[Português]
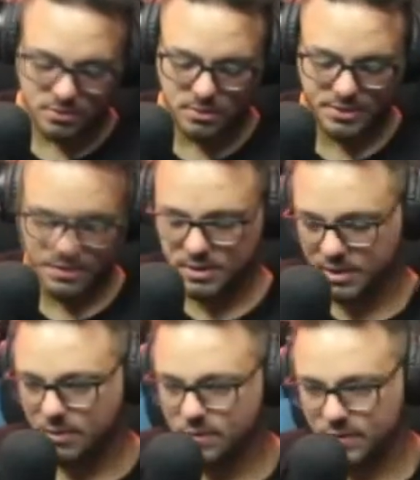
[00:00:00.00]
a gente
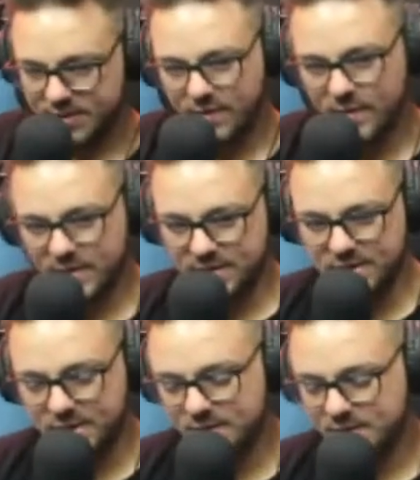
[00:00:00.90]
até conversava
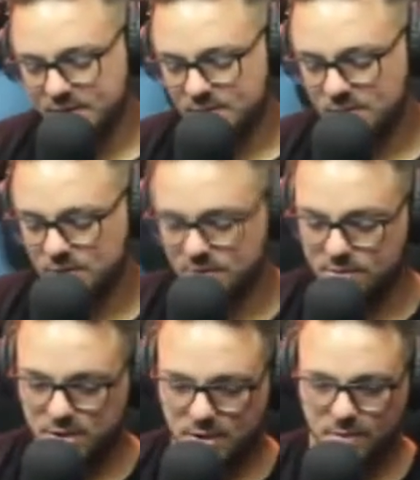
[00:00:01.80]
bastante aqui nas transmissões, eu
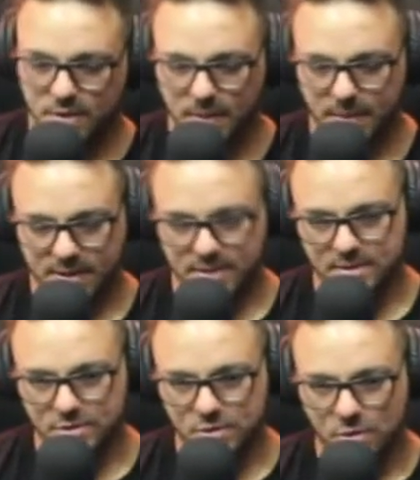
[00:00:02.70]
não tinha muita
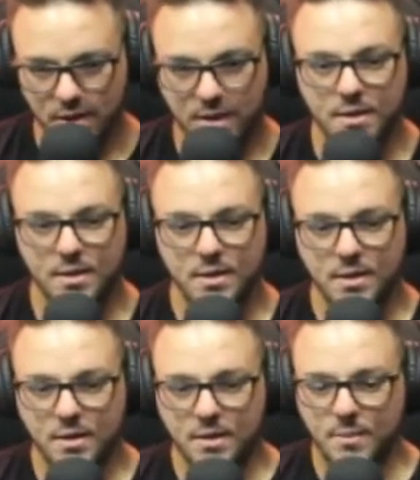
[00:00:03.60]
pretensão de correr.
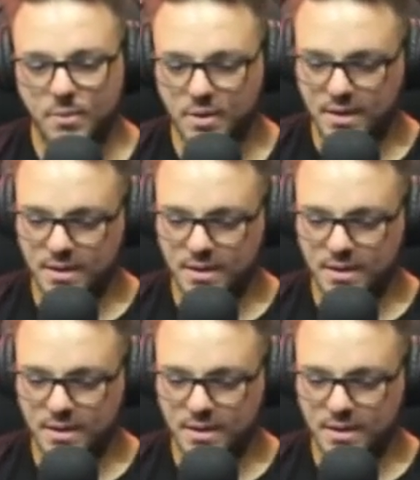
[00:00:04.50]
Sim. Porque